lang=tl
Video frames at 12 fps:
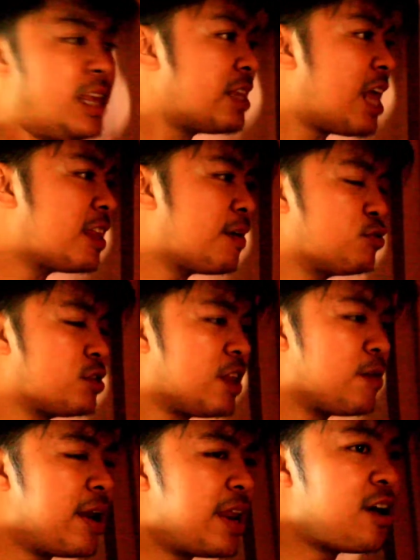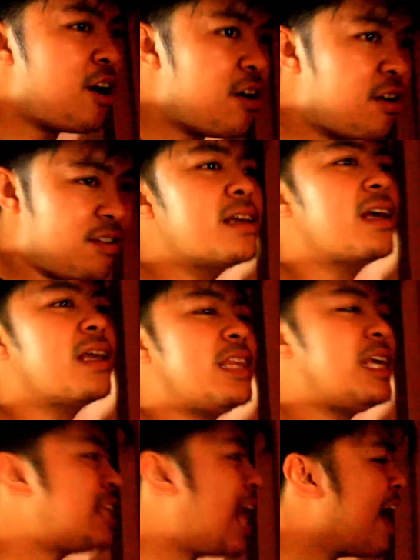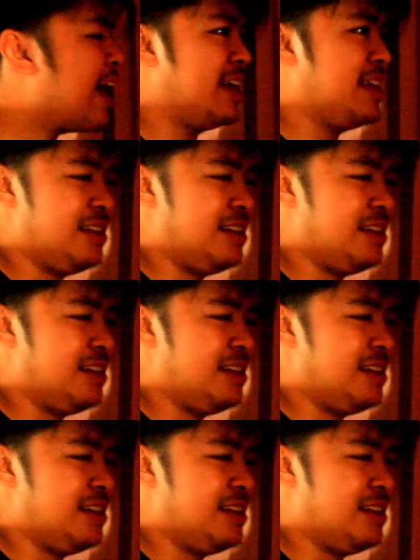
Tita, tapos ka na maligo? Tita!